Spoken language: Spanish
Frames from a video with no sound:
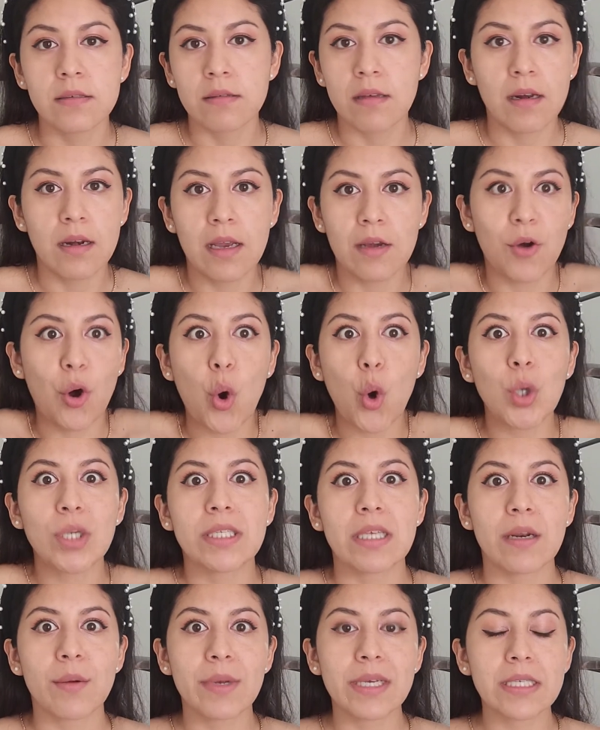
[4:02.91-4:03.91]
alcohol,
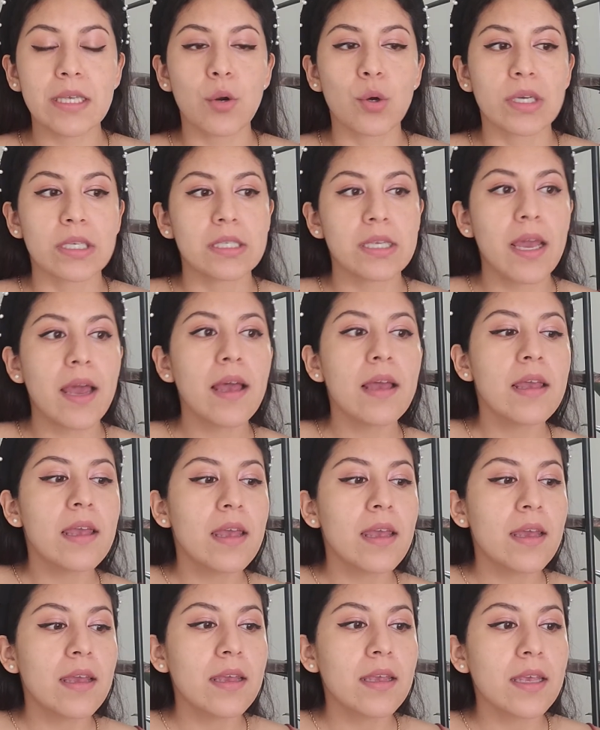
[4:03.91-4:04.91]
cerveza, lo que sea,
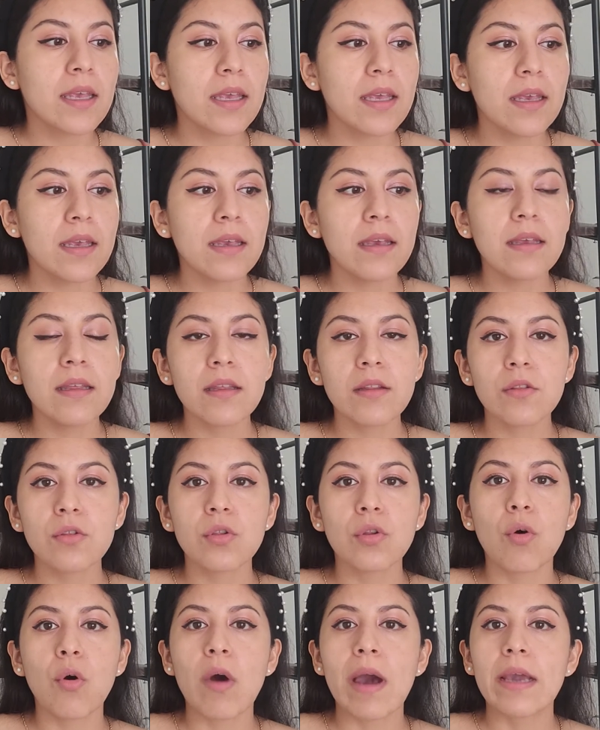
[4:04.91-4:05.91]
y
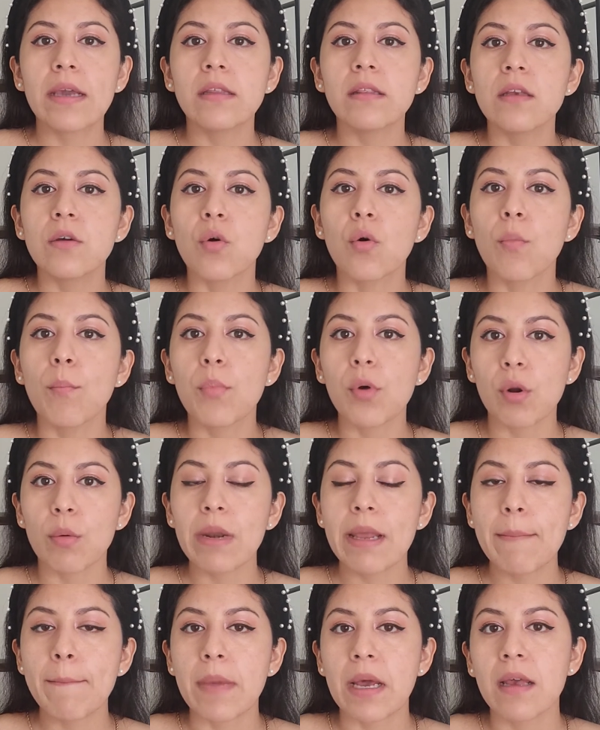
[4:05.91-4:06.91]
no hay ningún
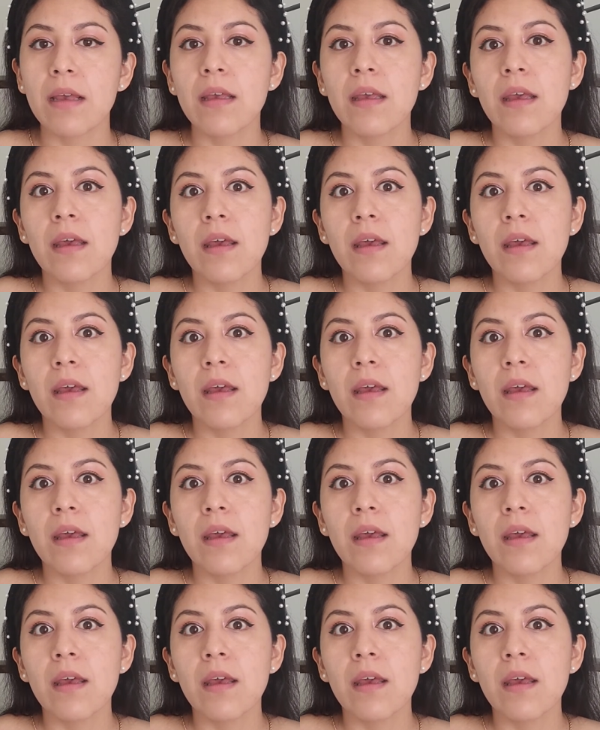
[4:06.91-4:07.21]
problema.